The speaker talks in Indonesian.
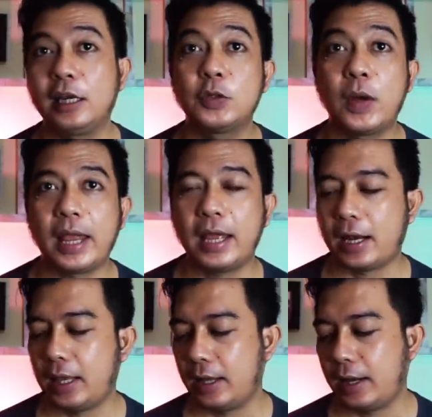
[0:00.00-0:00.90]
kan suaranya
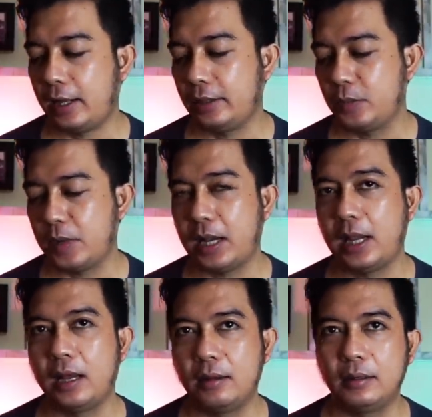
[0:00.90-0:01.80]
keren keren cuma
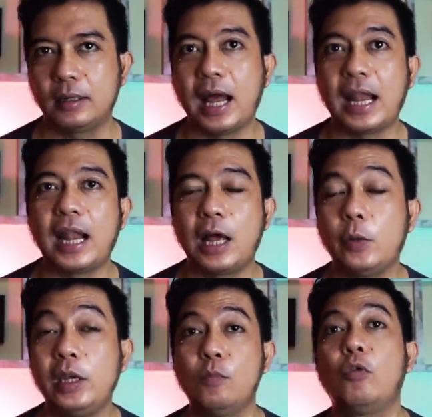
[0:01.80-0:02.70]
kalau karena lagu
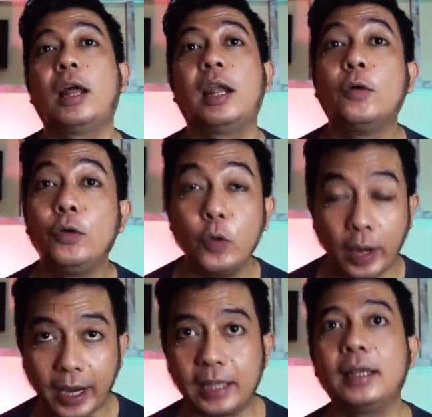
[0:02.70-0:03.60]
ini bukan lagu
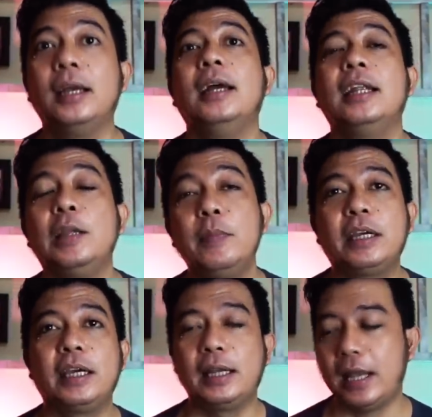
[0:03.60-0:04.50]
duet
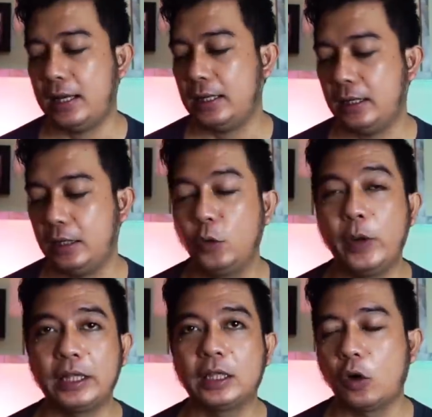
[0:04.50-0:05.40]
dibikinlah
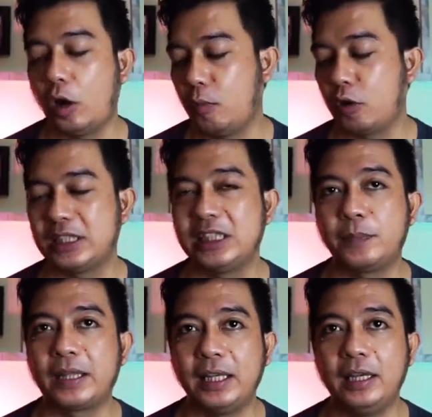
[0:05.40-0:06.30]
duet atau kolaborasi
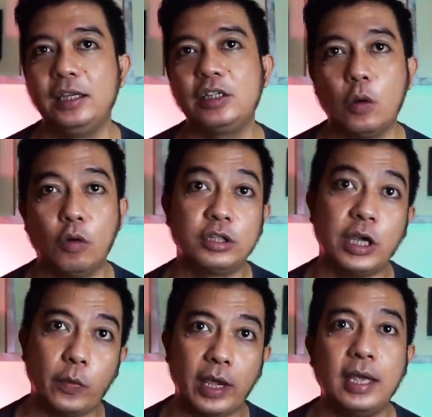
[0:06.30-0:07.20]
seperti ini cowok
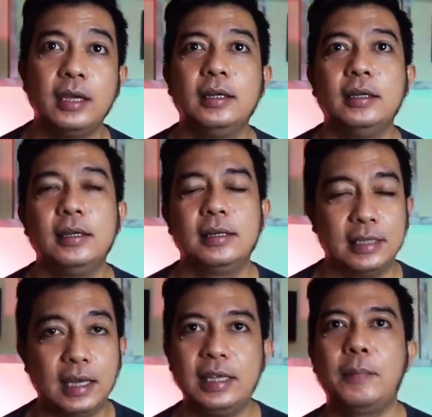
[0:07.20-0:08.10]
cewek
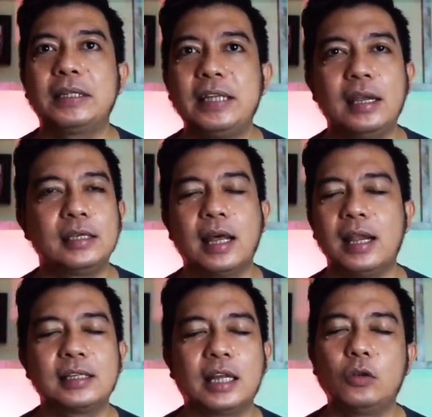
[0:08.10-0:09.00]
jadi ya pasti ada salah
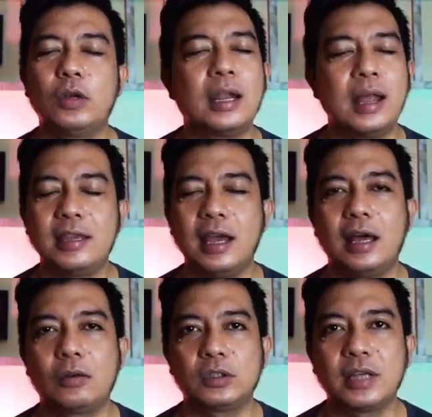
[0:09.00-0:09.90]
satu nadanya
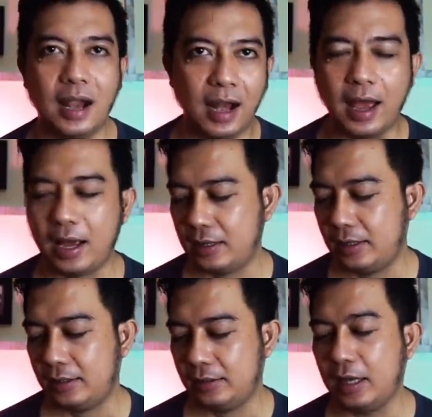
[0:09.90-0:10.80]
harus ngalah
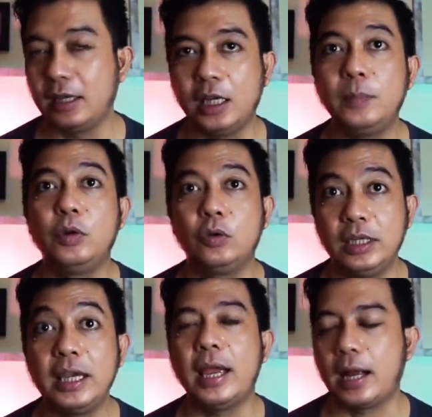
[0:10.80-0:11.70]
dan ini
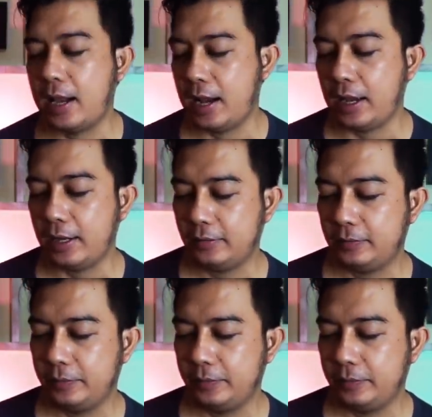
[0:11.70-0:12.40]
beauty yang ngalah